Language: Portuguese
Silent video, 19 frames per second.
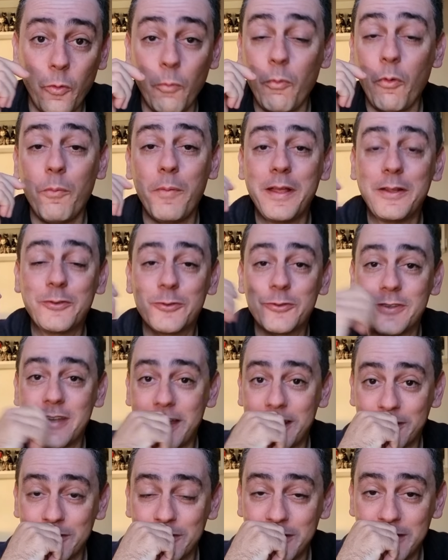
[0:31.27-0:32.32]
o momento
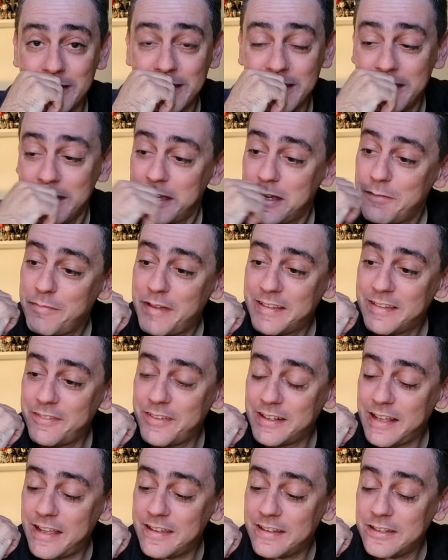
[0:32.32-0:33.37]
certo. Mas a
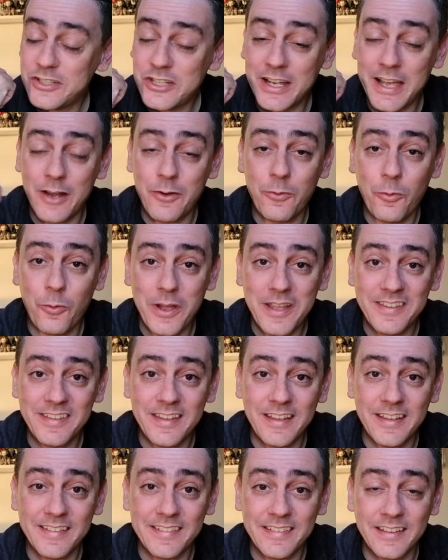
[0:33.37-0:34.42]
verdade é que chegaram
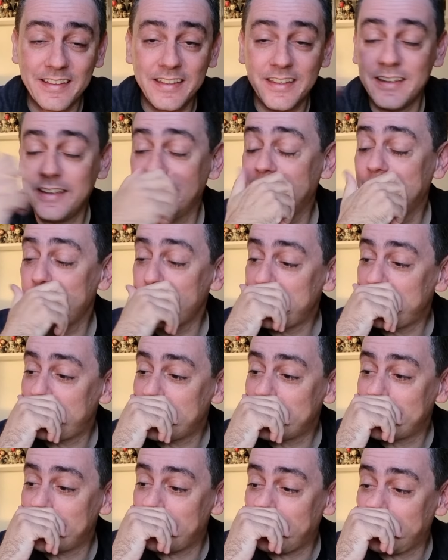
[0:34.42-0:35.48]
coisinhas aqui que me,
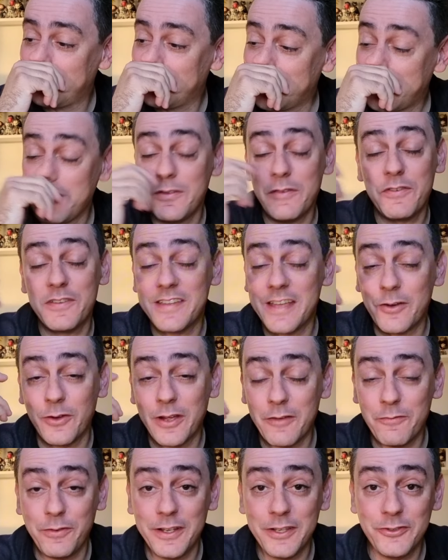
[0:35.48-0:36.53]
fizeram, que me fizeram
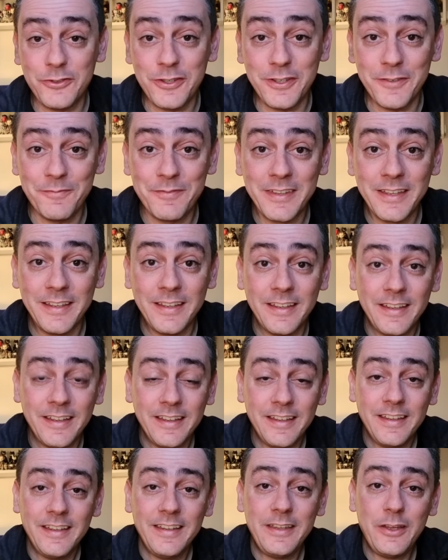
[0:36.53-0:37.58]
refletir
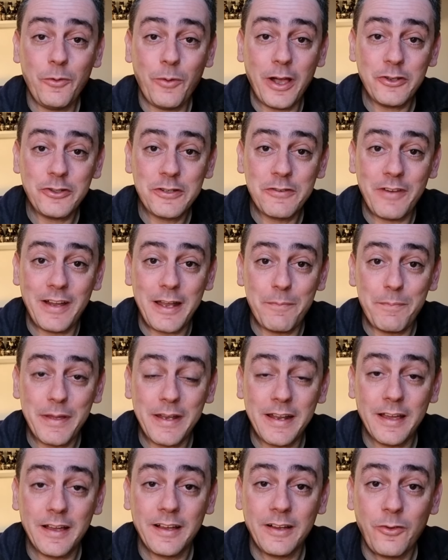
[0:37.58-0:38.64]
e eu acho que vale a
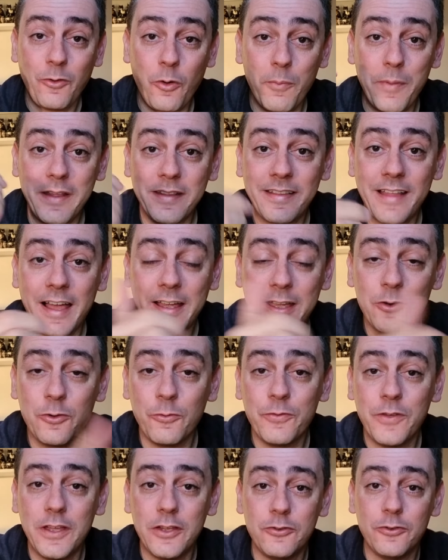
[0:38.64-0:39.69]
pena comentar aqui
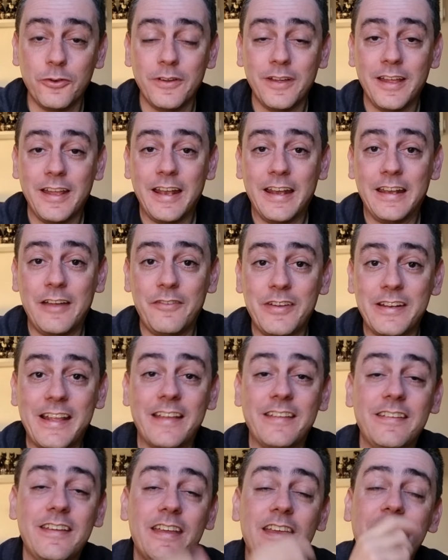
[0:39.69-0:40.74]
no vídeo. Na
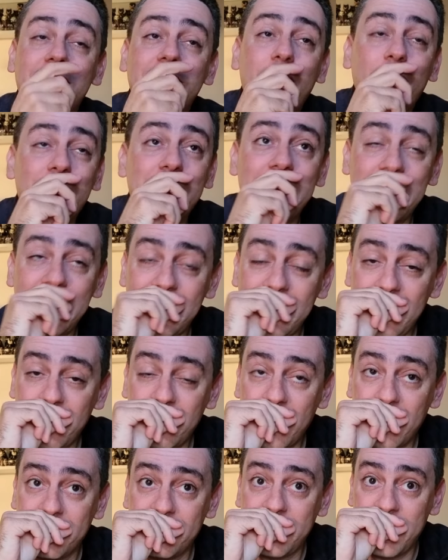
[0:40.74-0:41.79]
verdade, talvez esse
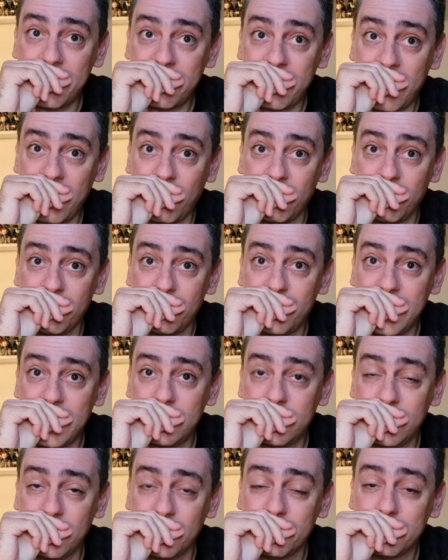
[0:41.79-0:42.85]
seja, seja um
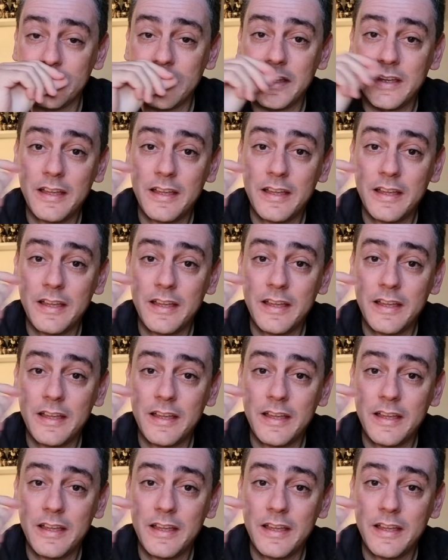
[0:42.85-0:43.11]
vídeo